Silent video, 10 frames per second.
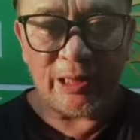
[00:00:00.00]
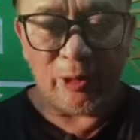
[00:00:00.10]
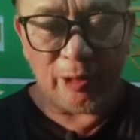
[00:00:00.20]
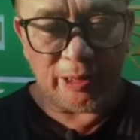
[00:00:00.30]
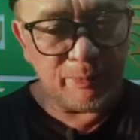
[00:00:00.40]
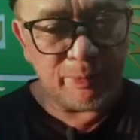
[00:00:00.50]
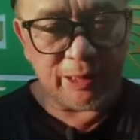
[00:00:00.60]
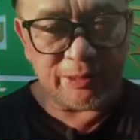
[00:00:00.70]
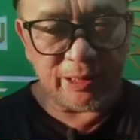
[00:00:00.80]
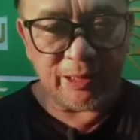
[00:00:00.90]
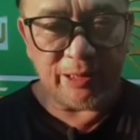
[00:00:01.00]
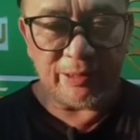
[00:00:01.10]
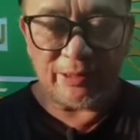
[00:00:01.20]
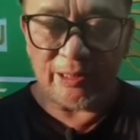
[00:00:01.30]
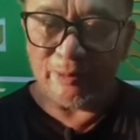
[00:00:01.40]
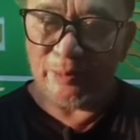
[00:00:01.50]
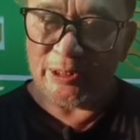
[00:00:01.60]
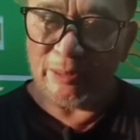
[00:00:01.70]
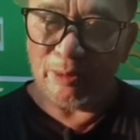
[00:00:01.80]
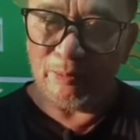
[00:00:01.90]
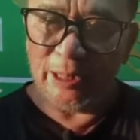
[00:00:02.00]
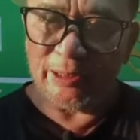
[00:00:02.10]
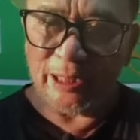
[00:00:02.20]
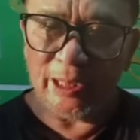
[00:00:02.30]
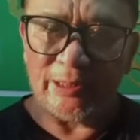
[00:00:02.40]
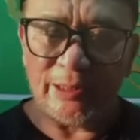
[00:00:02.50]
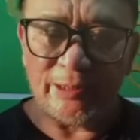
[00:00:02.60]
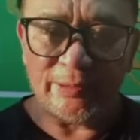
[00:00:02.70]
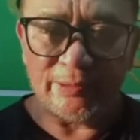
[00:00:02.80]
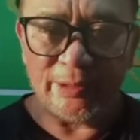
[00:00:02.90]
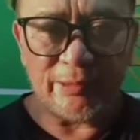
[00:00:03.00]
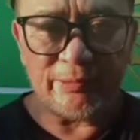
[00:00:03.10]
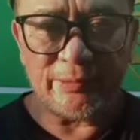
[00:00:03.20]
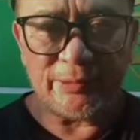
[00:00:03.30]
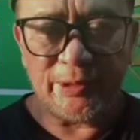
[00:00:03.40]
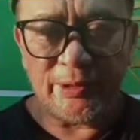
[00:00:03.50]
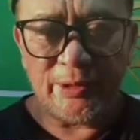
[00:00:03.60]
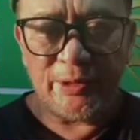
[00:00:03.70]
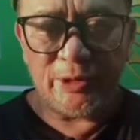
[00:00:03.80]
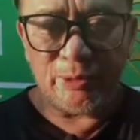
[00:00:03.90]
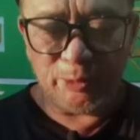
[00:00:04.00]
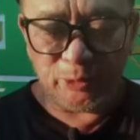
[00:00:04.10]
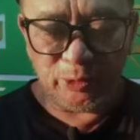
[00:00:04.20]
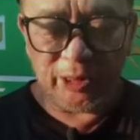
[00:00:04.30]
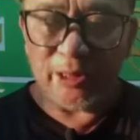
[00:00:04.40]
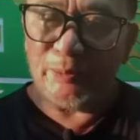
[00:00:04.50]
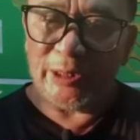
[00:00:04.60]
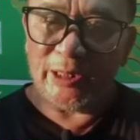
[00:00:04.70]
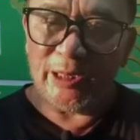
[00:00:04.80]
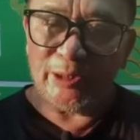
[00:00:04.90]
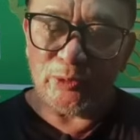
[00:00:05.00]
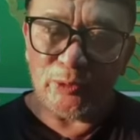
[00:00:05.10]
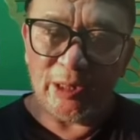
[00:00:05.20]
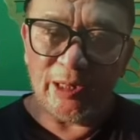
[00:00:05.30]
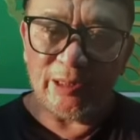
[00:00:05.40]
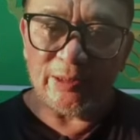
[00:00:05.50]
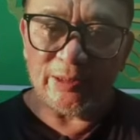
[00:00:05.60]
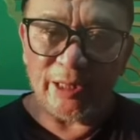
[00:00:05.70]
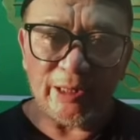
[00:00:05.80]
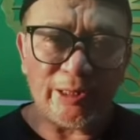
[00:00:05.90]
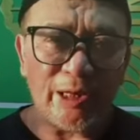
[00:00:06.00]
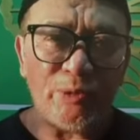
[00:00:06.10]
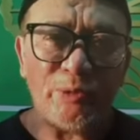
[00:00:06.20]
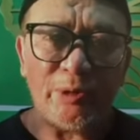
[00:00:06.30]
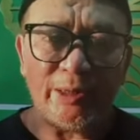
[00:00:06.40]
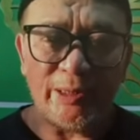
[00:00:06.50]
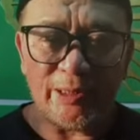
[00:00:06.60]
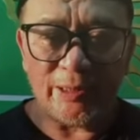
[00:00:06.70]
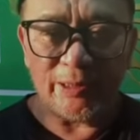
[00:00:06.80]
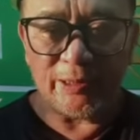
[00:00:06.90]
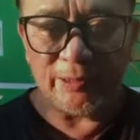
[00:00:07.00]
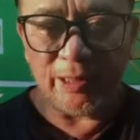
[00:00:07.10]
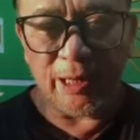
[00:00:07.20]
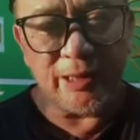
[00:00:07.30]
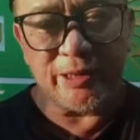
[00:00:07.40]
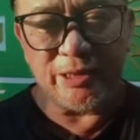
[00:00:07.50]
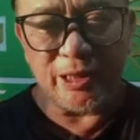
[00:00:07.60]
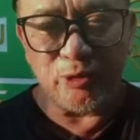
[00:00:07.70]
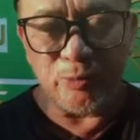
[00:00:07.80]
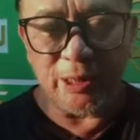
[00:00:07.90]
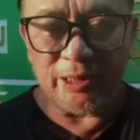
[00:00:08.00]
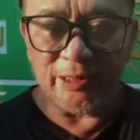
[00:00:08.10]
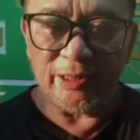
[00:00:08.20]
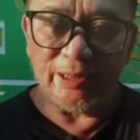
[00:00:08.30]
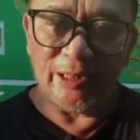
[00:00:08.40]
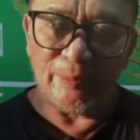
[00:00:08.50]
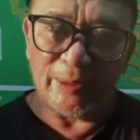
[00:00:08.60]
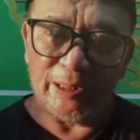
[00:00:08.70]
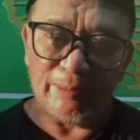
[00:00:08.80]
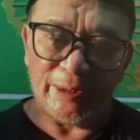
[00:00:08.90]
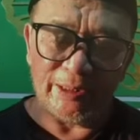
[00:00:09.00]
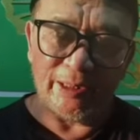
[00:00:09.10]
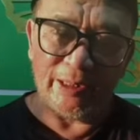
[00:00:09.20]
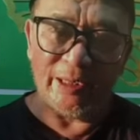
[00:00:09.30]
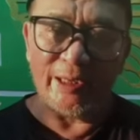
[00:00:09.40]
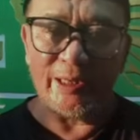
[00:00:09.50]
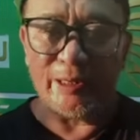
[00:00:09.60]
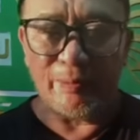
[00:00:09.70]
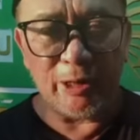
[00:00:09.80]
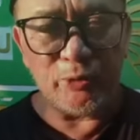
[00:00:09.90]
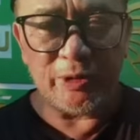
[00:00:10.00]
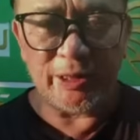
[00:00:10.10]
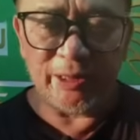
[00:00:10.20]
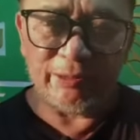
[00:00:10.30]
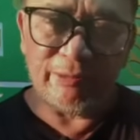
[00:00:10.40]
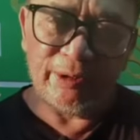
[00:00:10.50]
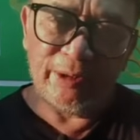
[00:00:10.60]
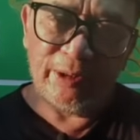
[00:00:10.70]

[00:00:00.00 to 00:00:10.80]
Kalau ada fakta yang bisa membantahnya dan sebetulnya demikian juga saya tahu adalah hati sanubarinya apa namanya Kiai Imaduddin